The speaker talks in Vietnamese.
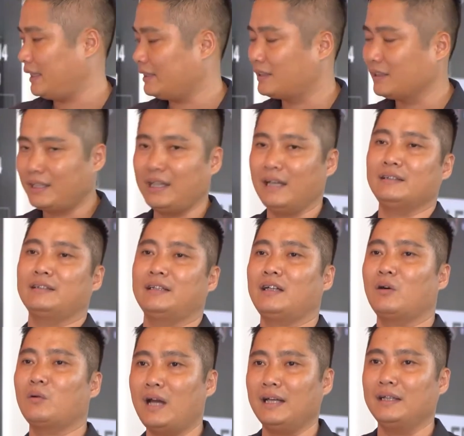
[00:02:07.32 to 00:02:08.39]
sẽ thực hiện cái
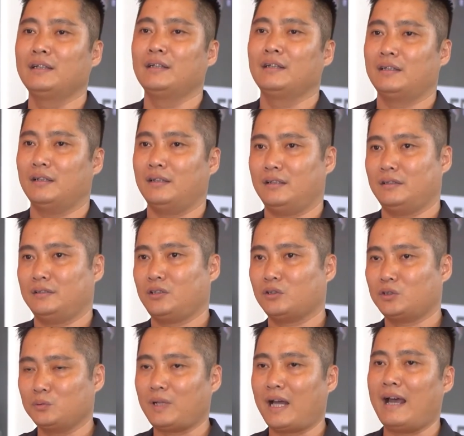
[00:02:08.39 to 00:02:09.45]
câu lệnh uh,
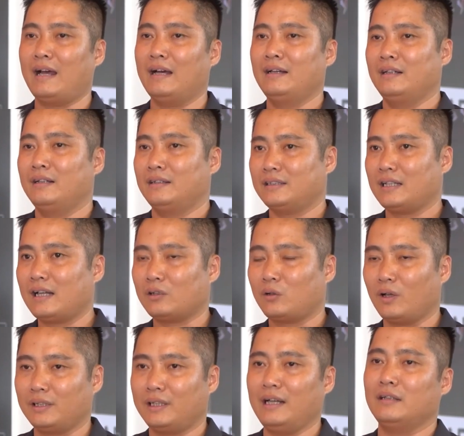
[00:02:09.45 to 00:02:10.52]
cho chúng ta rất là
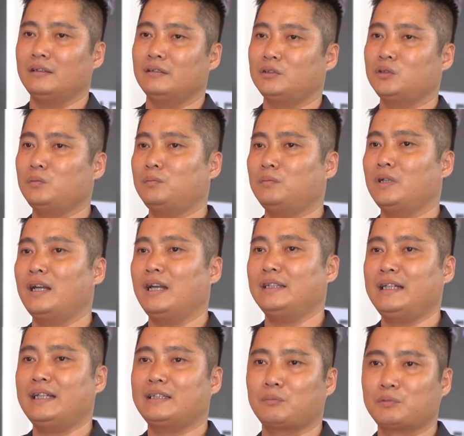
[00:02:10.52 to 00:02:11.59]
thuận tiện giúp người lái
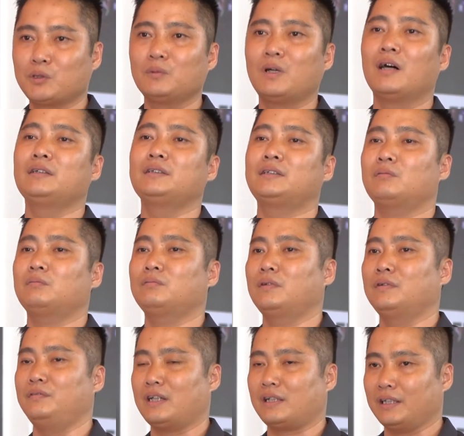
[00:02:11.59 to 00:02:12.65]
xe tập trung hơn
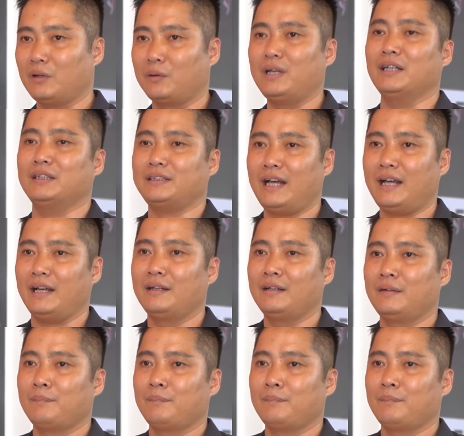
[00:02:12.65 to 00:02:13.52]
trong việc điều khiển xe